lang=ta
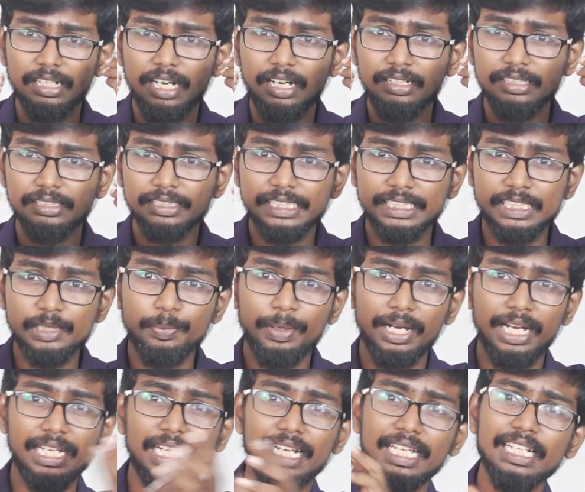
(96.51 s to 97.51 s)
காங்கிரஸ் கட்சி
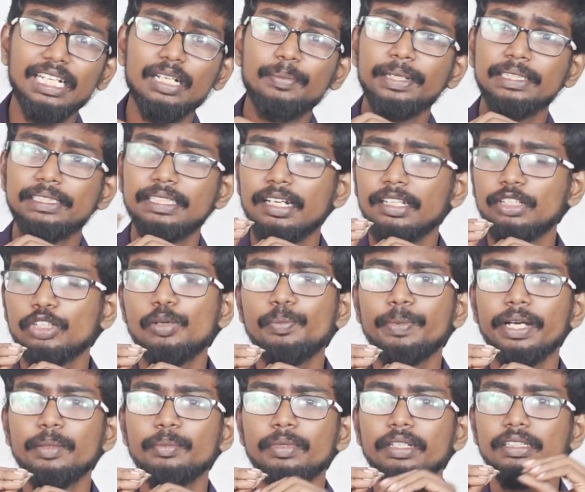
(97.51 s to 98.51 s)
பல இடங்களில்
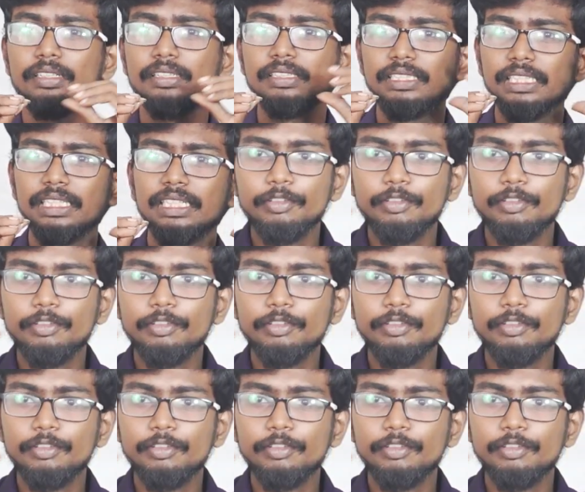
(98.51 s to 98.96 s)
பிரச்சாரத்துக்கும் பயன்படுத்திருந்துச்சு